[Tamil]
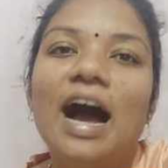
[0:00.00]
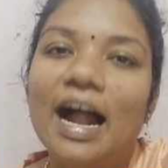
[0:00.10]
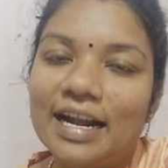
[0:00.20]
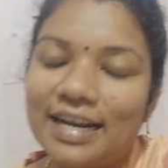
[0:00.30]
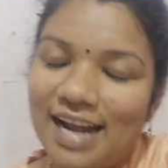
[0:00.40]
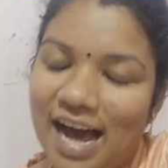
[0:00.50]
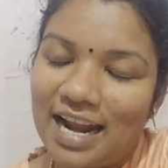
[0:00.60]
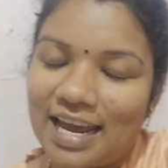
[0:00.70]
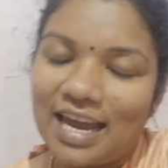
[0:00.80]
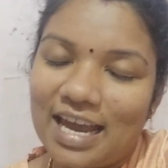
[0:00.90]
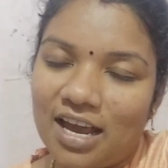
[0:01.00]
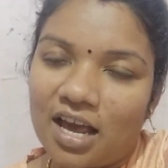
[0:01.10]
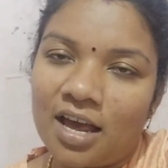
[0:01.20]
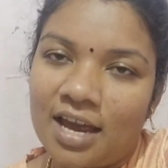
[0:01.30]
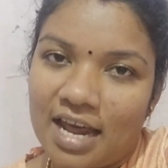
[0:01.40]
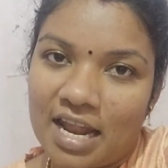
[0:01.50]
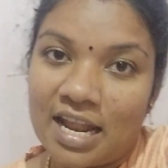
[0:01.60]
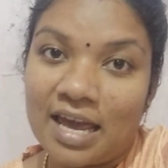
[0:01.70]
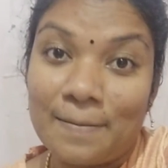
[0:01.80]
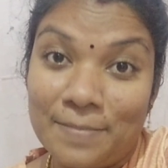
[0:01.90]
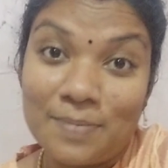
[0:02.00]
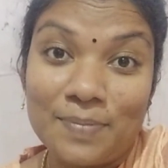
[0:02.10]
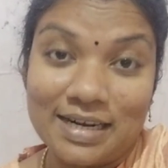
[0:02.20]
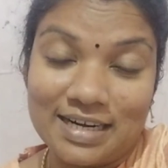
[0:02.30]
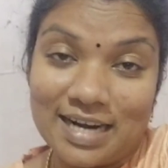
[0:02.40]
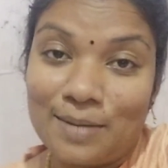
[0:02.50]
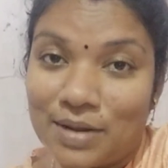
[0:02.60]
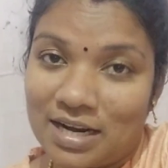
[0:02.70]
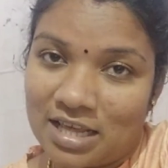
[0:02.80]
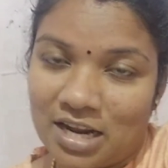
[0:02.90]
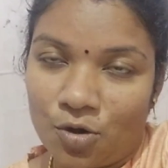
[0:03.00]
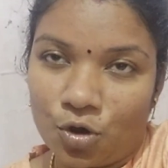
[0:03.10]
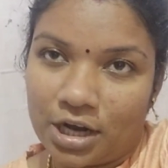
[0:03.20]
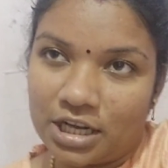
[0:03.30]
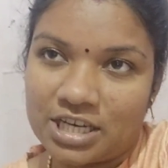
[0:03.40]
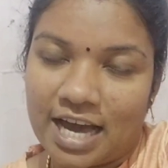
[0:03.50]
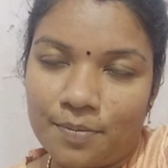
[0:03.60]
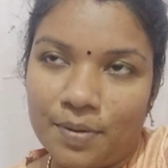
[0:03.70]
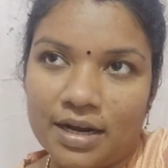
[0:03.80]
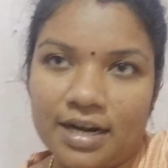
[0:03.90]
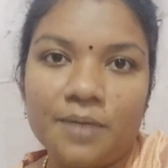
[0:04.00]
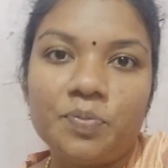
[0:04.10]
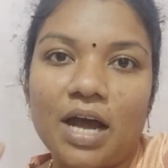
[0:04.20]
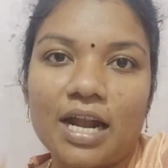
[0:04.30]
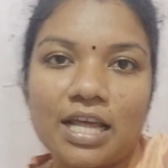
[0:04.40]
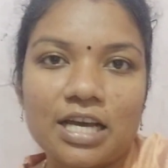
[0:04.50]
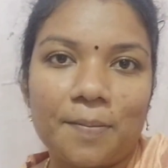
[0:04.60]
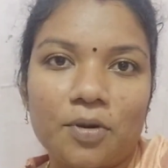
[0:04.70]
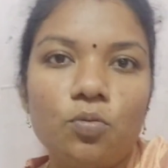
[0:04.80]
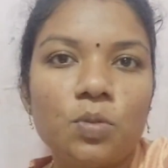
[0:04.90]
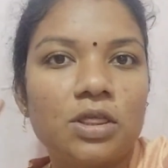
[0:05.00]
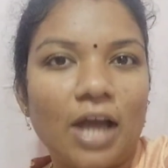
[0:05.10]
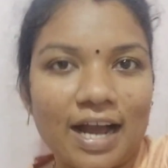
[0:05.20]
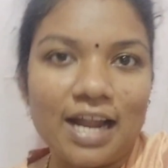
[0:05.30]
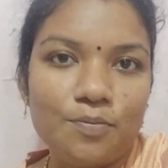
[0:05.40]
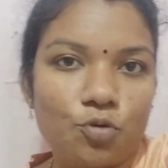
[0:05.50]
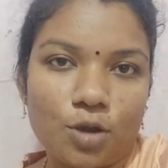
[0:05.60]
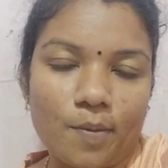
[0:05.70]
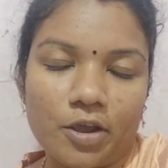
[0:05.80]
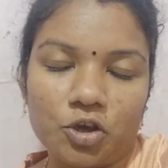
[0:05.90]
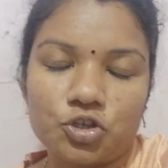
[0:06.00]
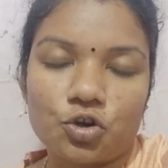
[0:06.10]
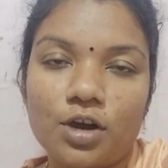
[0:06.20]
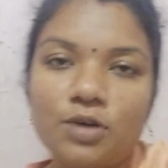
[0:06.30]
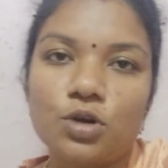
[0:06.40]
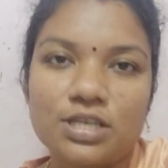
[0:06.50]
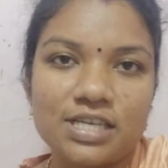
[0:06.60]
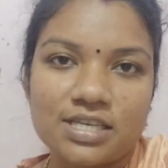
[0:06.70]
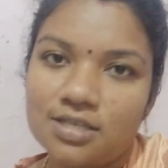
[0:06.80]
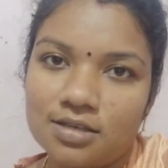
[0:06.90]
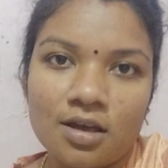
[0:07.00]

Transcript: அண்ட் நாளைக்கு என்ன எப்படி பண்ணுறேன் அப்படின்றத நான் உங்ககிட்ட ஷேர் பண்ணுறேன் அண்ட் அதுக்கப்புறம் தக்காளி முக்கியமாக வாங்கி வச்சுக்கோங்க ஒரு சிக்ஸ்